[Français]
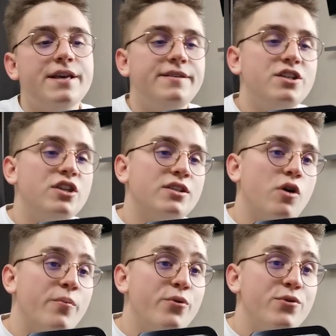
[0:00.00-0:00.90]
Et si je
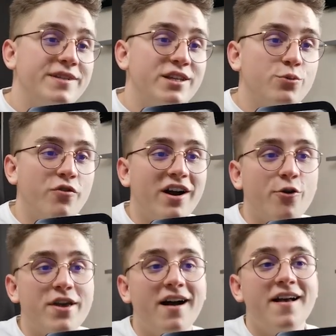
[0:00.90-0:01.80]
descends un peu ici, tu peux
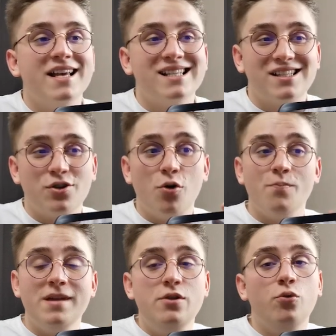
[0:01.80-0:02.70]
voir qu'il y a
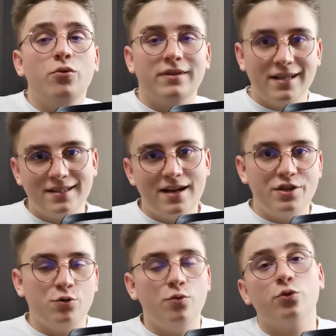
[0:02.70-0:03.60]
100 millions
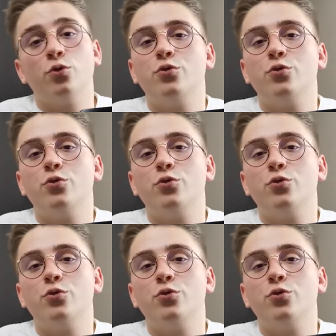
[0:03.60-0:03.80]
d'installations,